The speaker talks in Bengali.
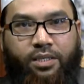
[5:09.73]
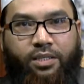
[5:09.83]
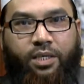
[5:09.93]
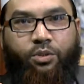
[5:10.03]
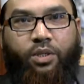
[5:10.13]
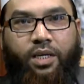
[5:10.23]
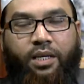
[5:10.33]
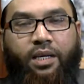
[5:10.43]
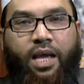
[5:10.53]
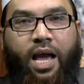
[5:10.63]
সেজন্যে
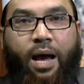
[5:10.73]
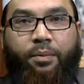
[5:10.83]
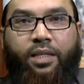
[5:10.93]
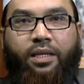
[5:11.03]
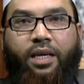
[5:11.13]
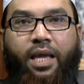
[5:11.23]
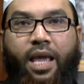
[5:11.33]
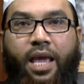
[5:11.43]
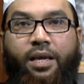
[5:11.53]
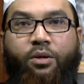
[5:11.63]
আমাদেরকে
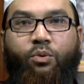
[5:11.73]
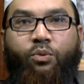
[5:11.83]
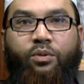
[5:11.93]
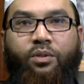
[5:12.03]
এই গুণ